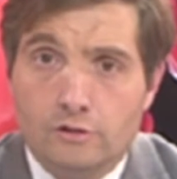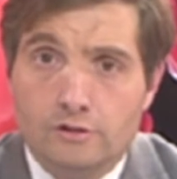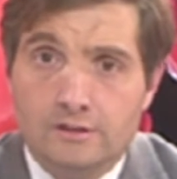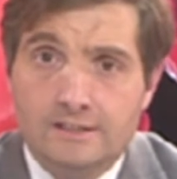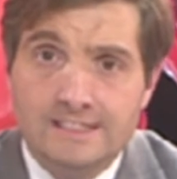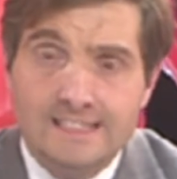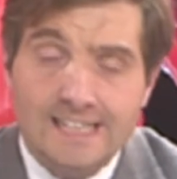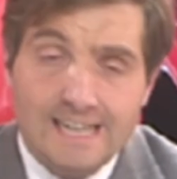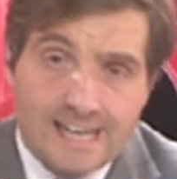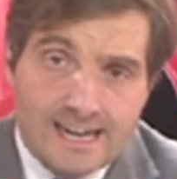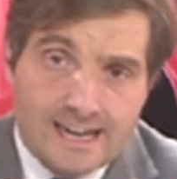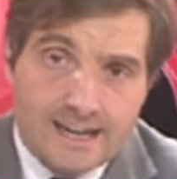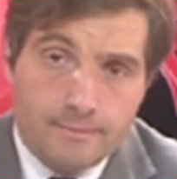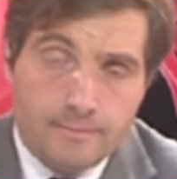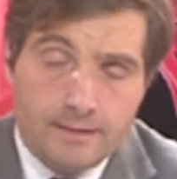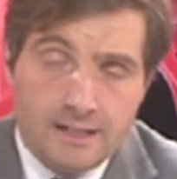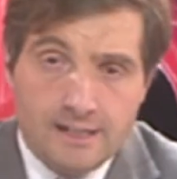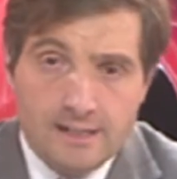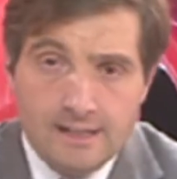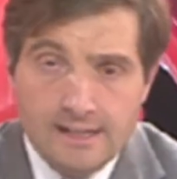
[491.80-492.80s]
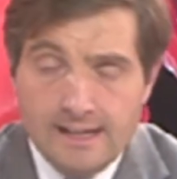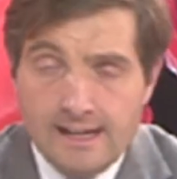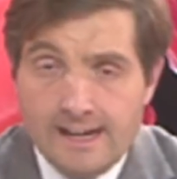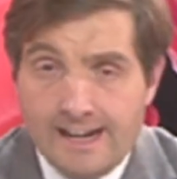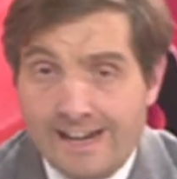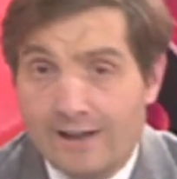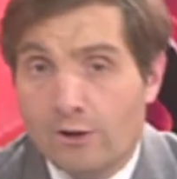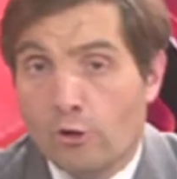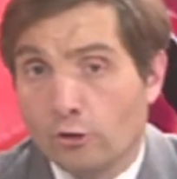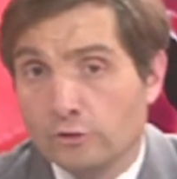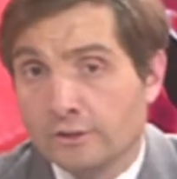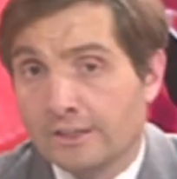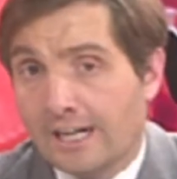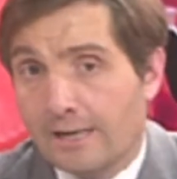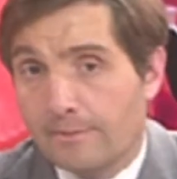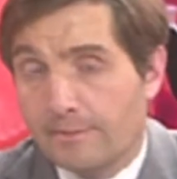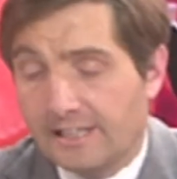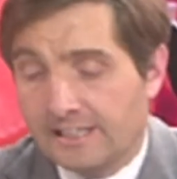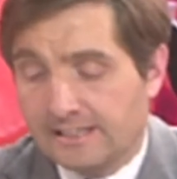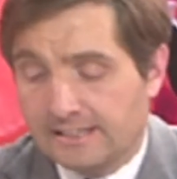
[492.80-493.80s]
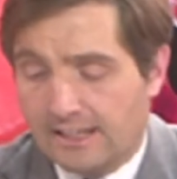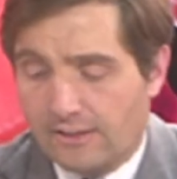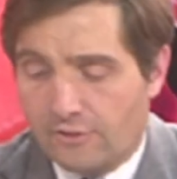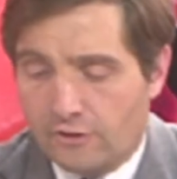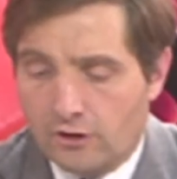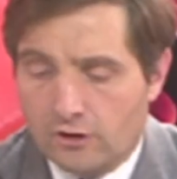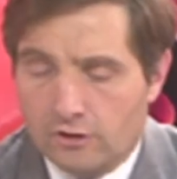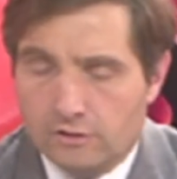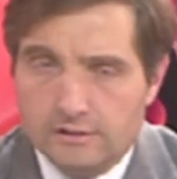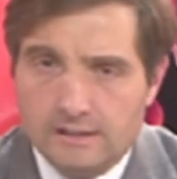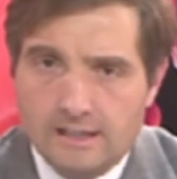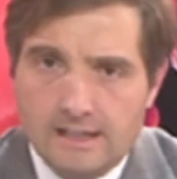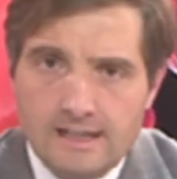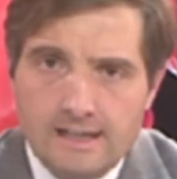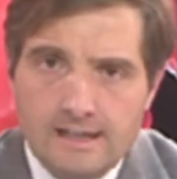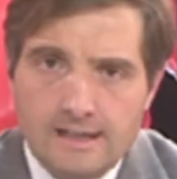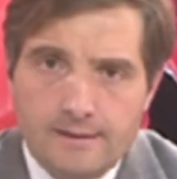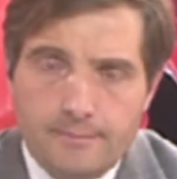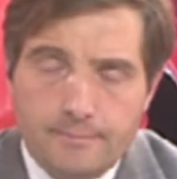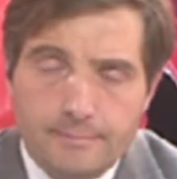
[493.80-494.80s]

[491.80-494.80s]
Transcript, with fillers: de alarma. En contraprestación eh,